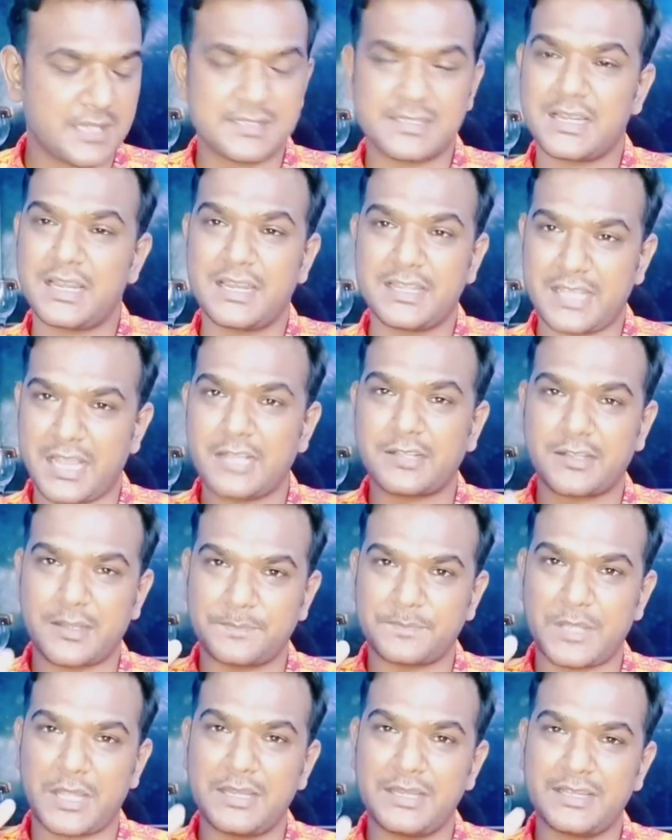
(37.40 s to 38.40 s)
अजहर अली क्या
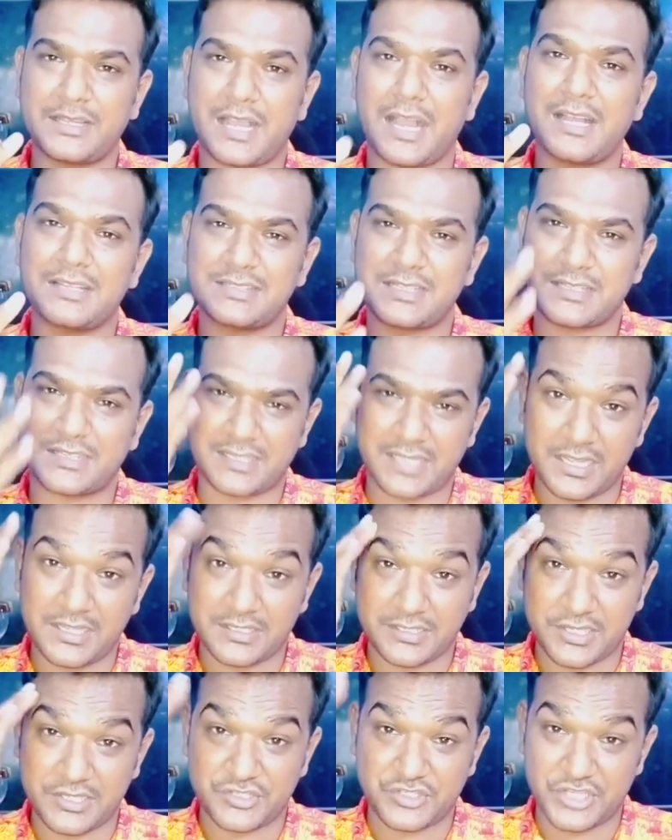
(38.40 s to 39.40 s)
कप्तानी कहाँ से
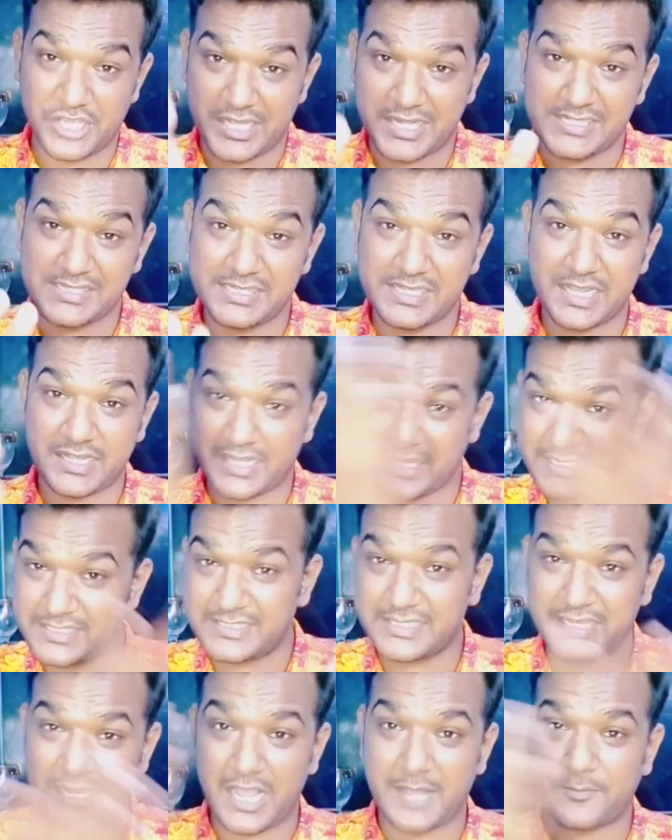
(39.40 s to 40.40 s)
कई कई चेहरे से या
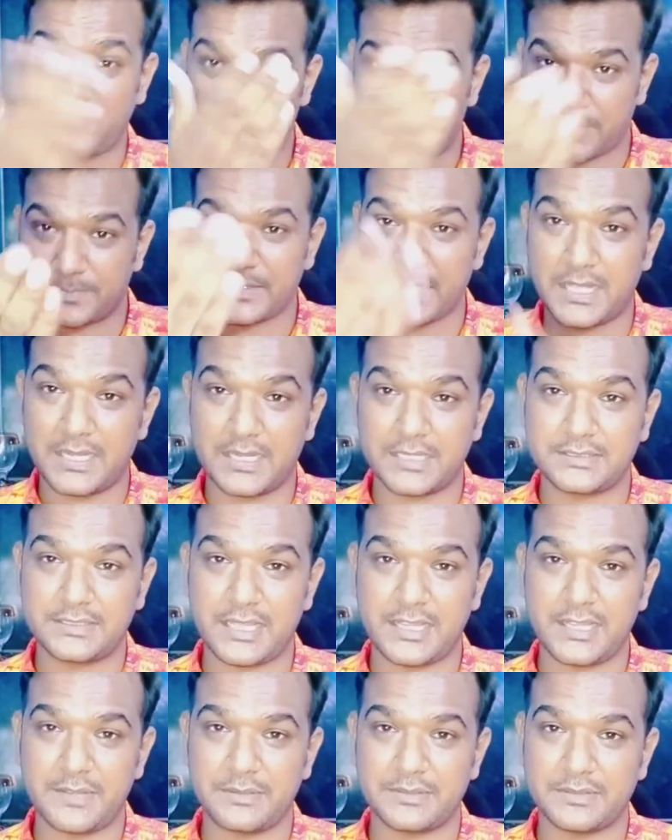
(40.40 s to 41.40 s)
कहीं से ये आपको कप्तान
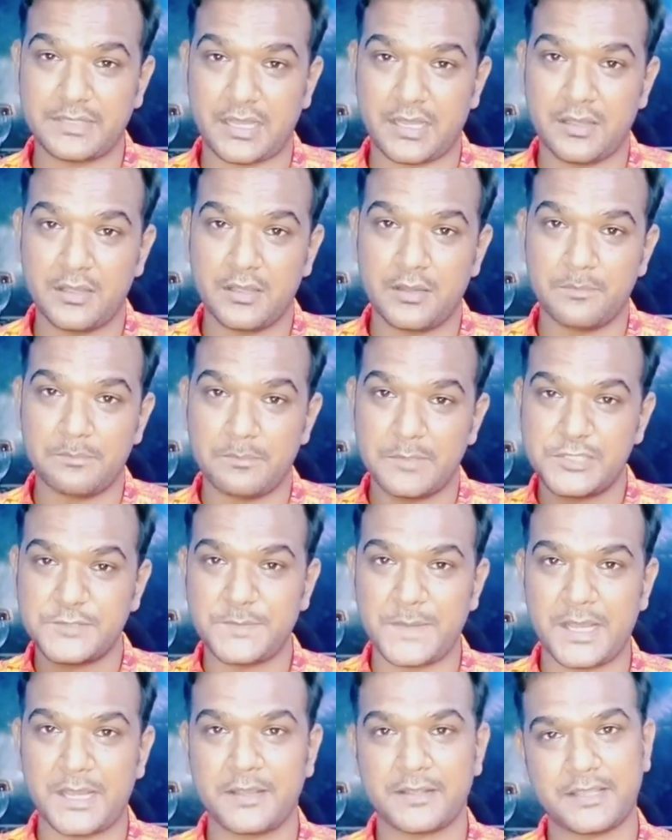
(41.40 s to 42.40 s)
लगता है ये बंदा
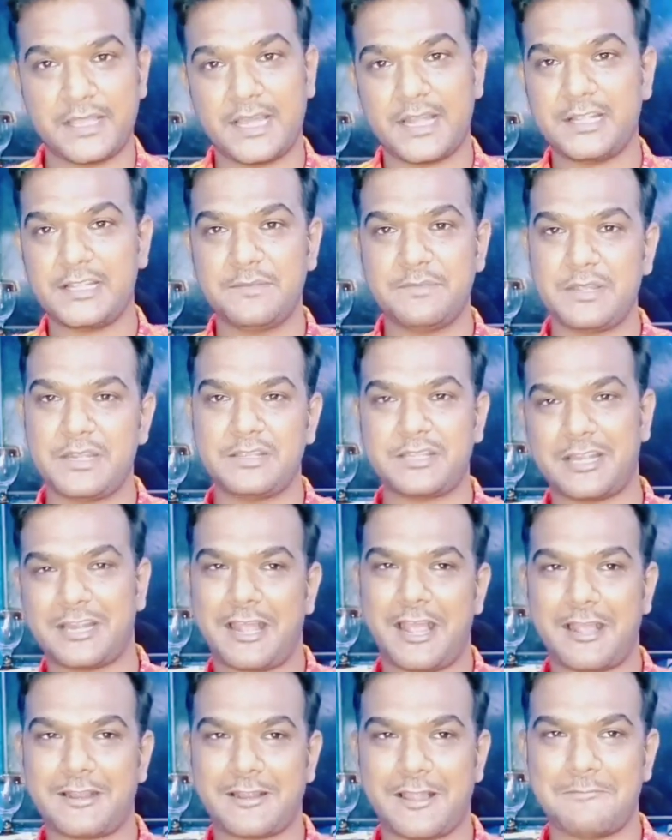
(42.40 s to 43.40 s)
मिसबा कह रहा जी मेरी
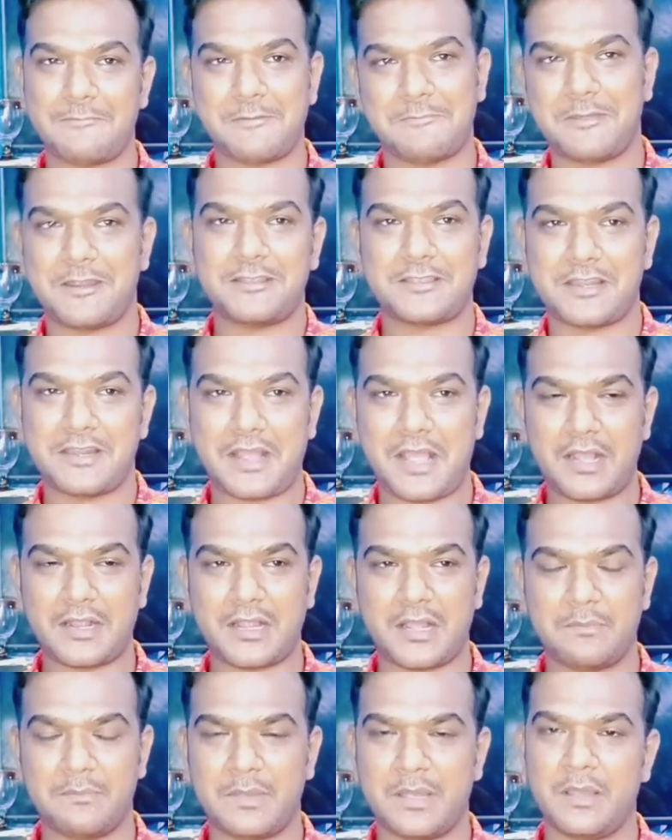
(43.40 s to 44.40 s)
तनख्वाह कम है मेरी
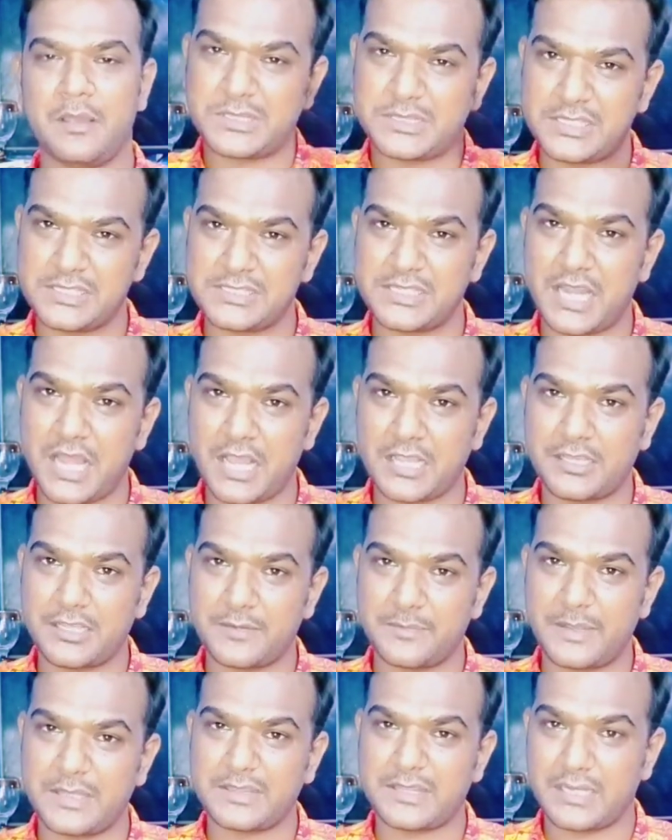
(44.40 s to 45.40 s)
तनख्वाह कम बत्तीस
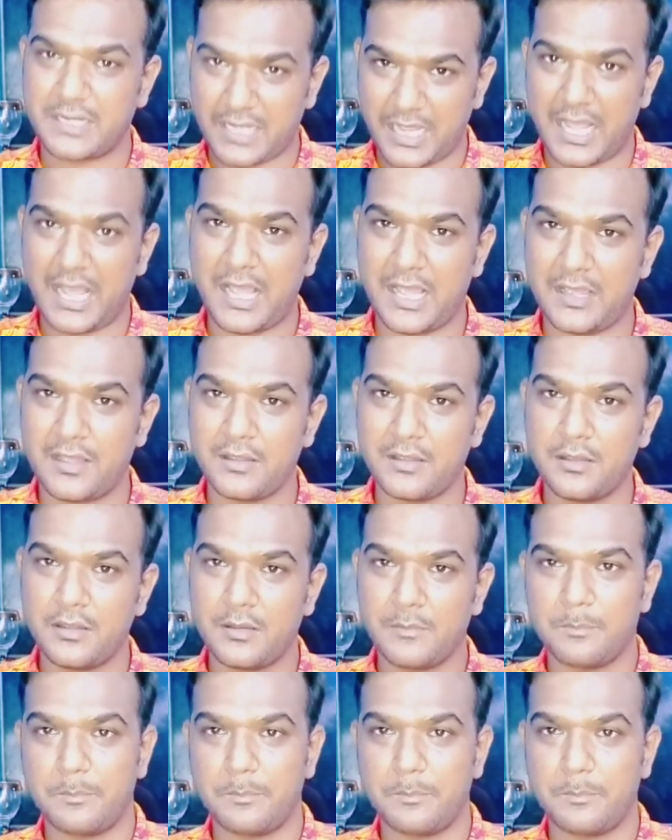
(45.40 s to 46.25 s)
लाख रुपया तनख्वाह है